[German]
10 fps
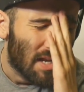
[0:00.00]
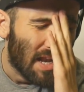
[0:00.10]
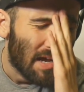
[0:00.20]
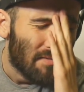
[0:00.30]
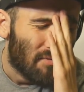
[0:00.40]

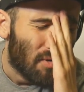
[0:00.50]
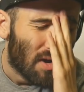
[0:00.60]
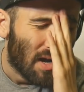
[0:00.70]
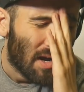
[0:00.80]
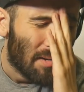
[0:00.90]
Line
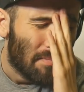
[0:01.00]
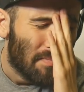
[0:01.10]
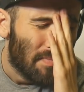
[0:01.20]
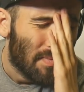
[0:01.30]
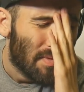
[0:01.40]
vorkam,
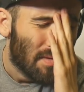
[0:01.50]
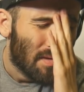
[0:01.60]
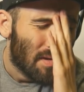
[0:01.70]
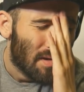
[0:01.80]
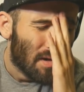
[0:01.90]

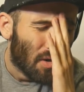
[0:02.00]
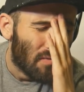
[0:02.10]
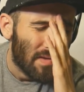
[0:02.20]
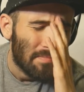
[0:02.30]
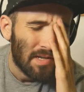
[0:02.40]
auch
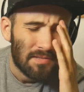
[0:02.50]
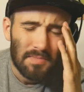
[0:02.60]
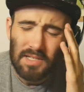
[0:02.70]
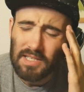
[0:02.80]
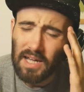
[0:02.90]
wenn man es
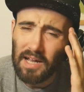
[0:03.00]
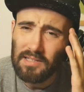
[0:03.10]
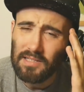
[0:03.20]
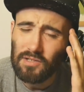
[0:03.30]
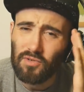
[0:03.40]
mir nicht
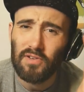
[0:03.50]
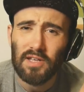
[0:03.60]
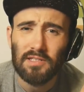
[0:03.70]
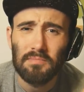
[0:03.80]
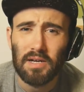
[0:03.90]
ansieht, du
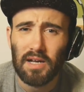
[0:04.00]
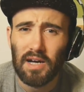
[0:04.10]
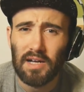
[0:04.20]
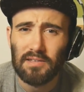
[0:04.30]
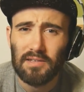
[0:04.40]
fehlst mir
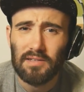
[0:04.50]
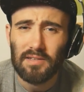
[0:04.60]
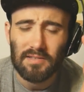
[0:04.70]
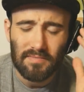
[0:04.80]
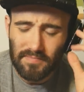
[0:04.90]
gerade.
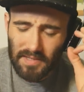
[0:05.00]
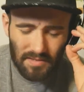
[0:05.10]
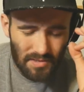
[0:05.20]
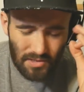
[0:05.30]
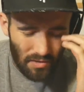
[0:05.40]

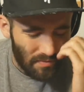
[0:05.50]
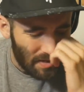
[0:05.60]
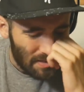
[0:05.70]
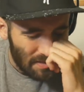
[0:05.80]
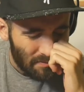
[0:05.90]
diesen Song
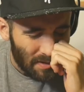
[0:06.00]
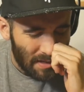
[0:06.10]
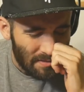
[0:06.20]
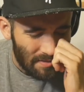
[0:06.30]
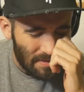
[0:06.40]
werde ich nicht
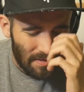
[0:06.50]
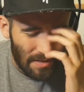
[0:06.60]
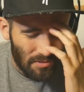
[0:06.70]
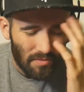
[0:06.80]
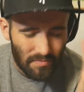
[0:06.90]
vergessen.
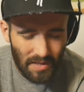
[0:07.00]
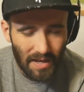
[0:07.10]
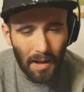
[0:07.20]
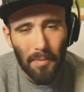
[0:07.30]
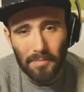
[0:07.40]
Also, den
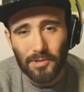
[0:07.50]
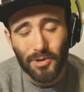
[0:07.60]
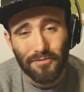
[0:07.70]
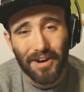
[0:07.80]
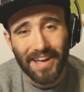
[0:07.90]
Namen habe ich
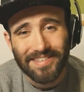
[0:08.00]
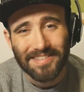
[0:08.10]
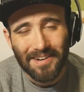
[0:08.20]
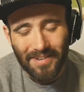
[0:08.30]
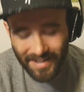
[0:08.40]
schon vergessen,
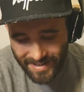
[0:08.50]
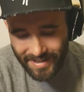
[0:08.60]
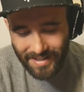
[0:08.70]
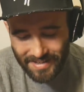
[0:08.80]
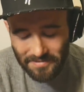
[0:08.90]
aber
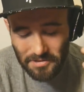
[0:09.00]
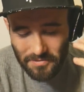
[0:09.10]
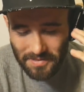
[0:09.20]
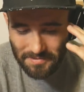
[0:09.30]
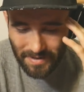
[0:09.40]
ihr wisst
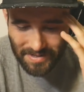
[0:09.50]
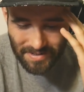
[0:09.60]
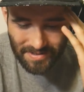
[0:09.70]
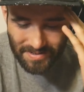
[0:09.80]
schon, was ich meine.